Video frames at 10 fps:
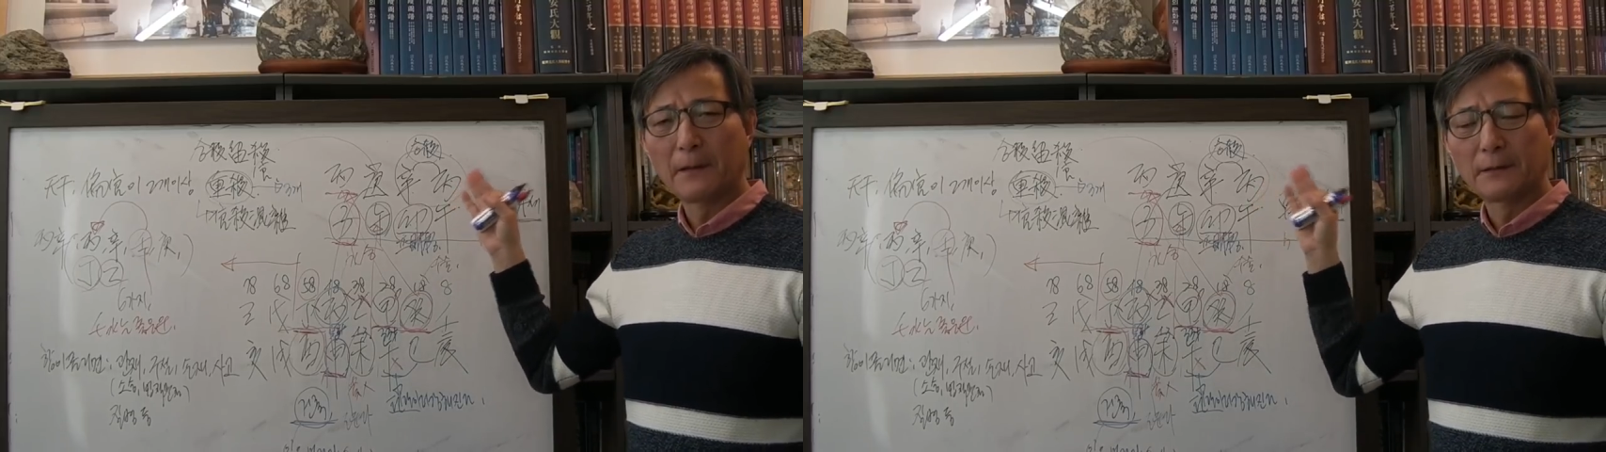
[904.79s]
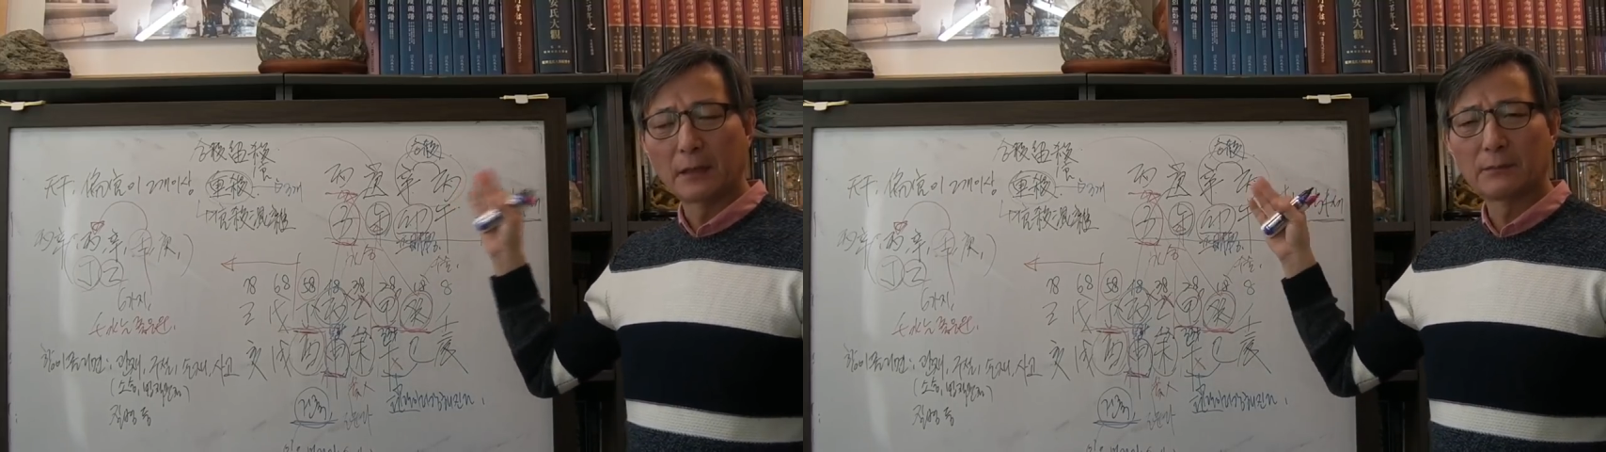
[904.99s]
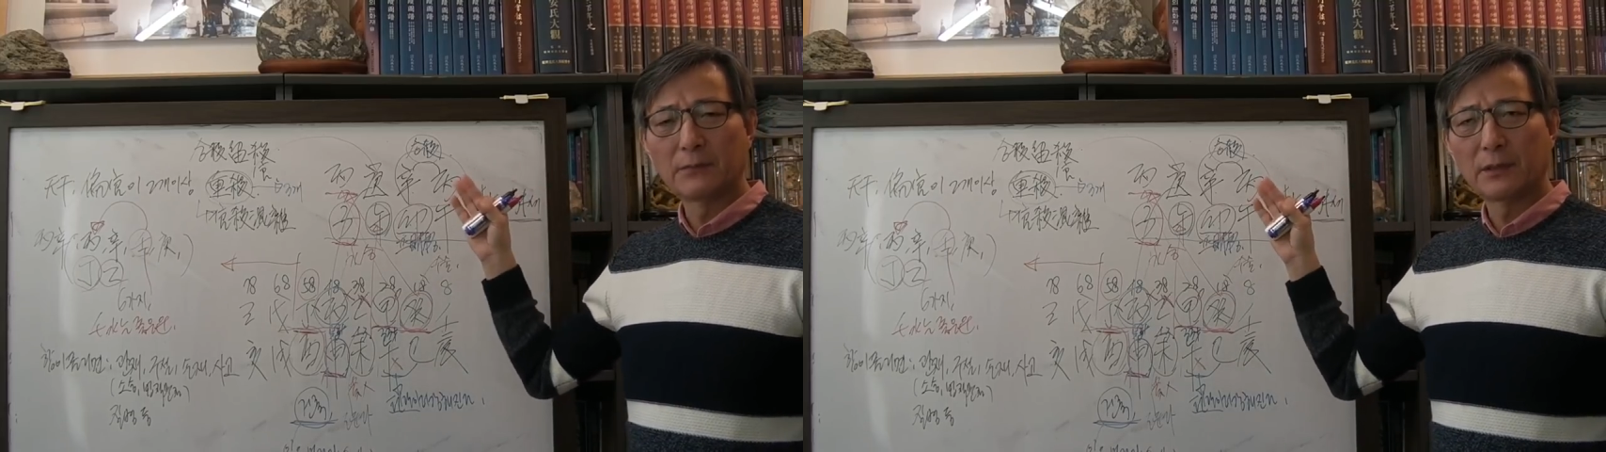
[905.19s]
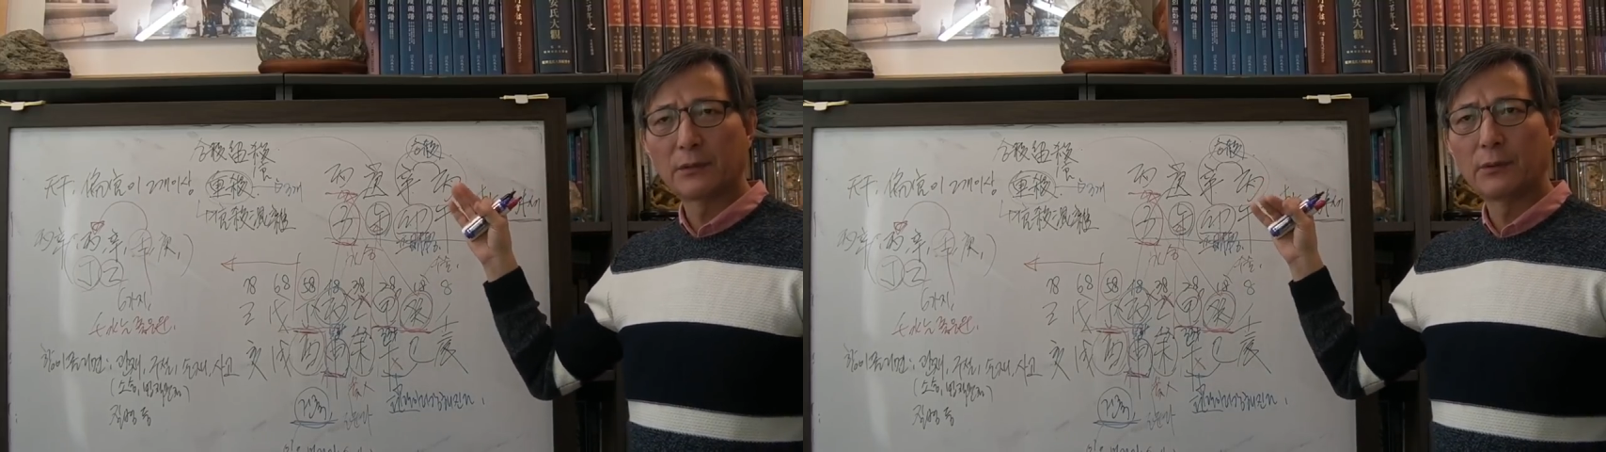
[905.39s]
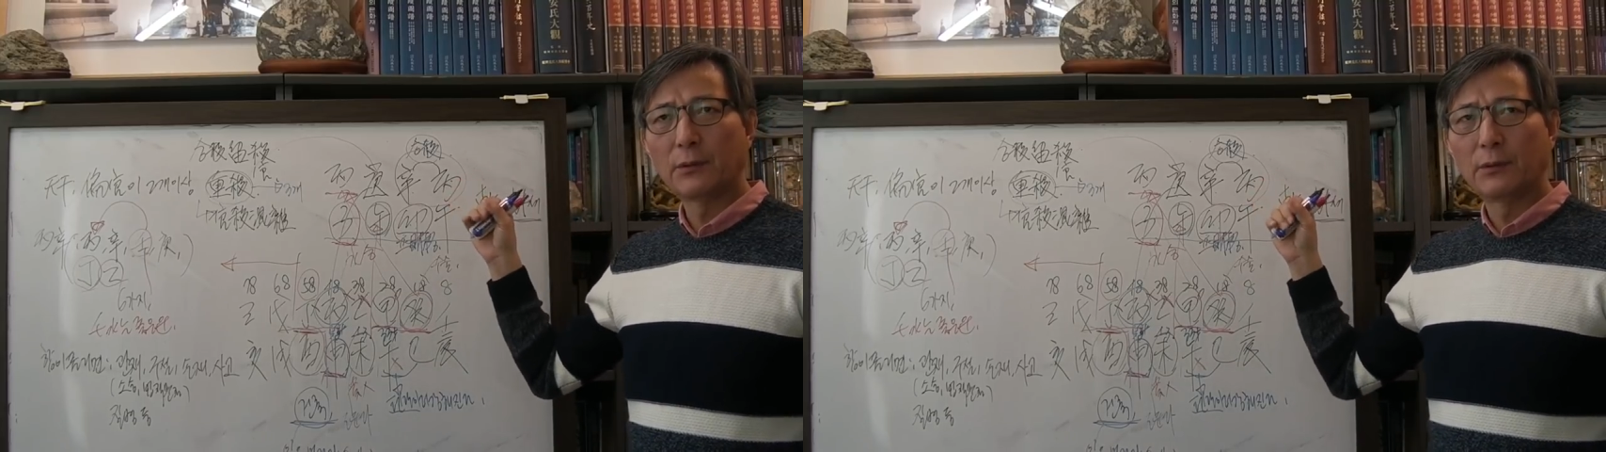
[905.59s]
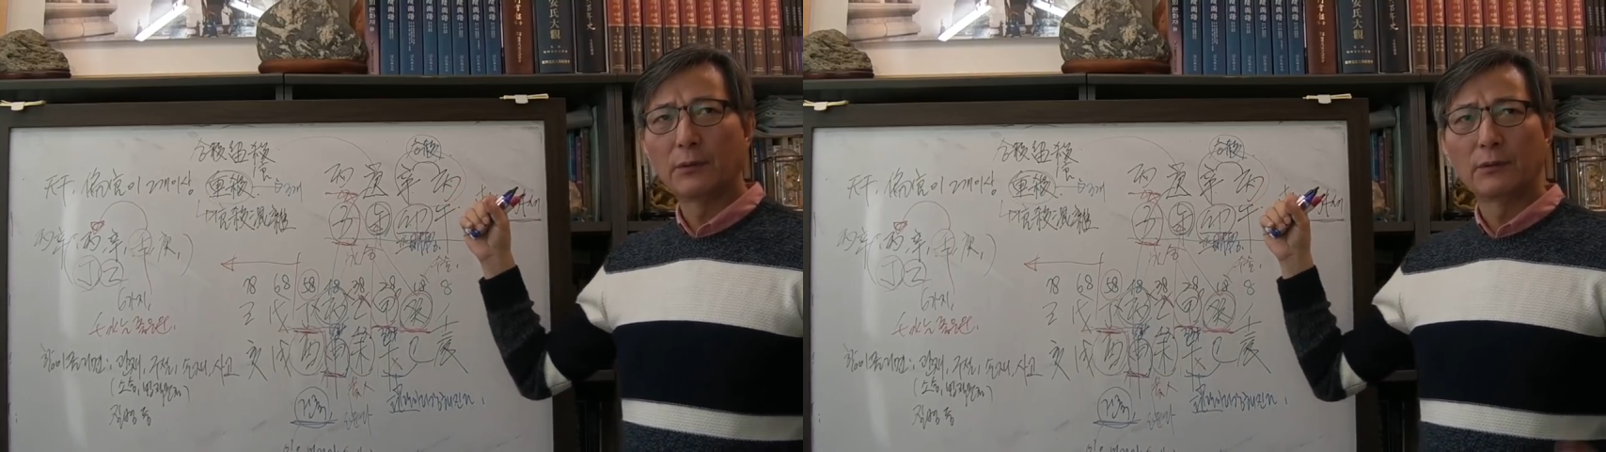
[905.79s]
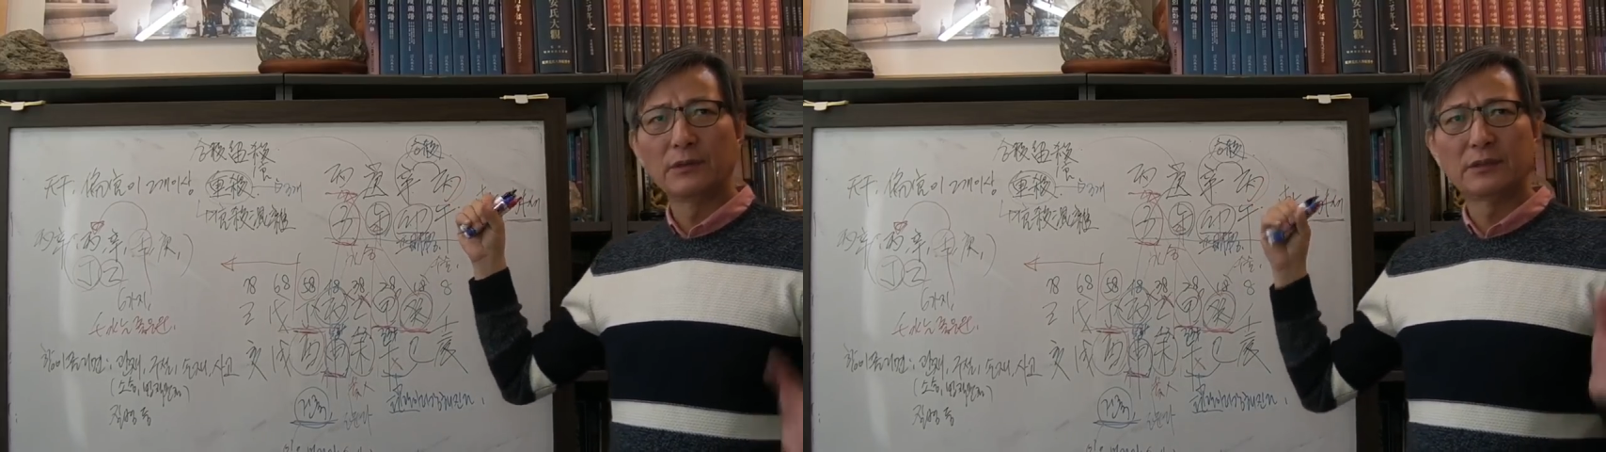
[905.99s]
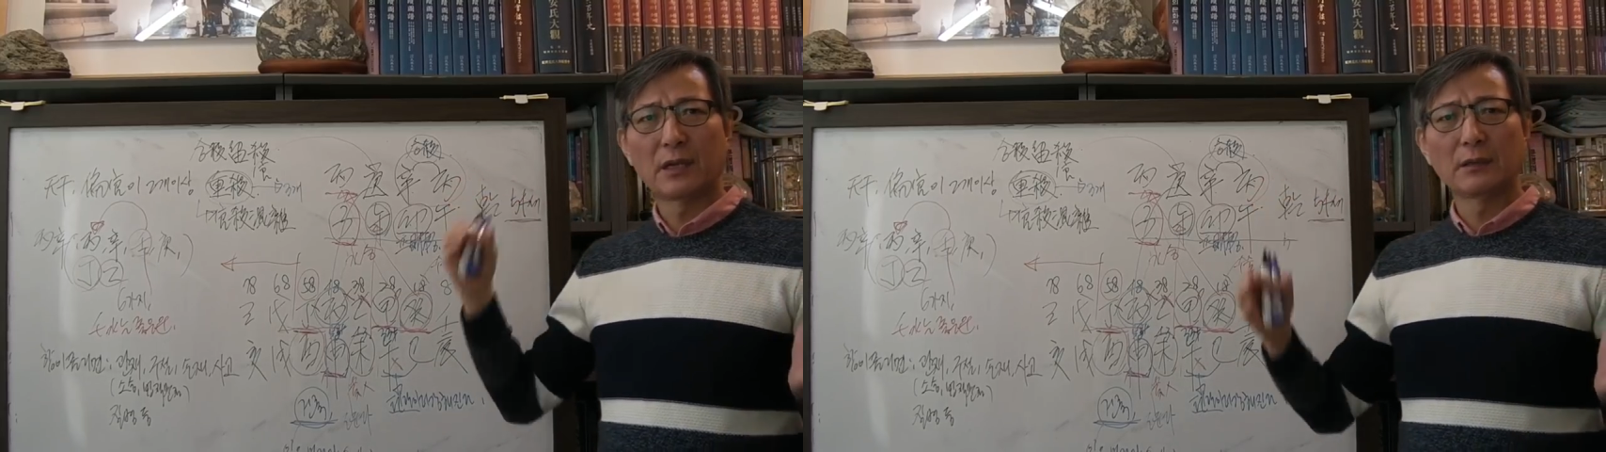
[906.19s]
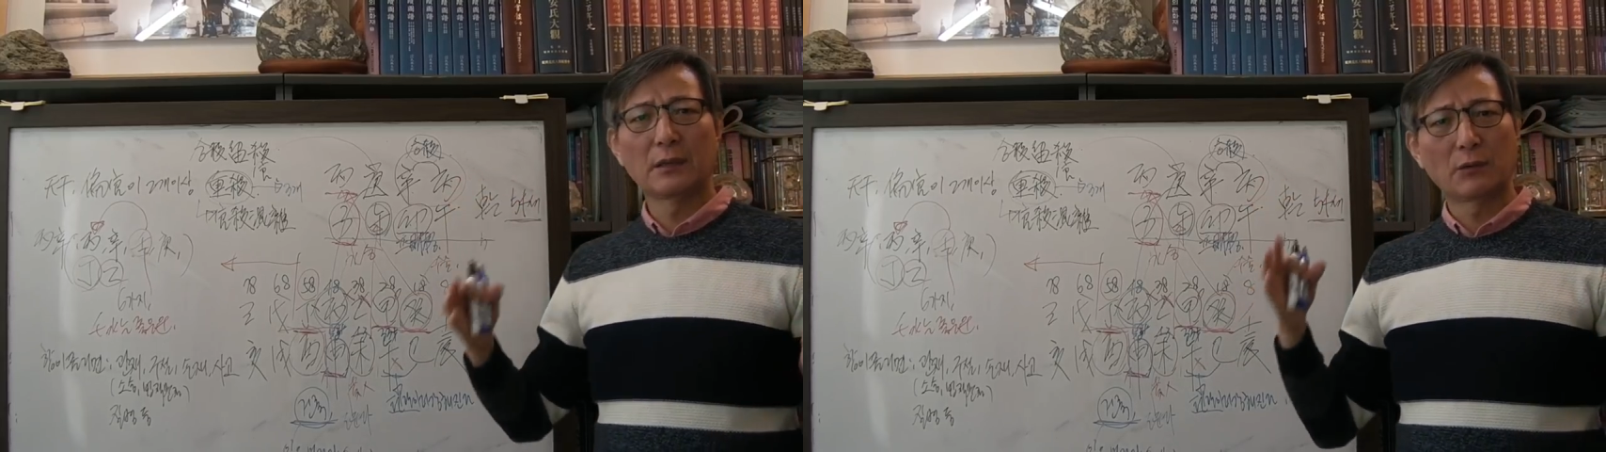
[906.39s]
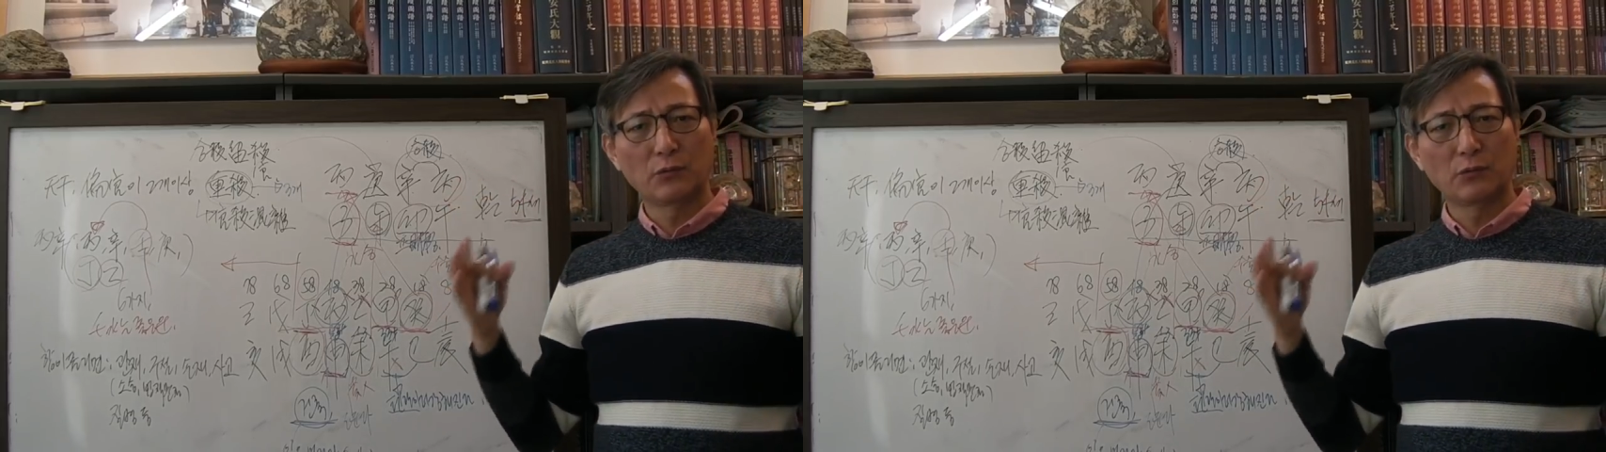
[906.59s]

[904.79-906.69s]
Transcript: 나름대로 이상과